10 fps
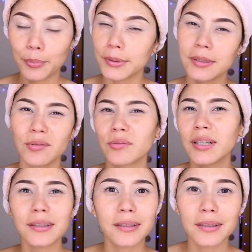pues
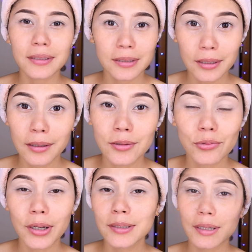una tiendita cerca de su
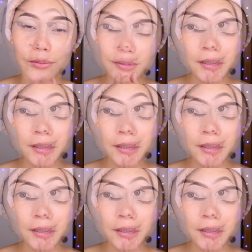casa. No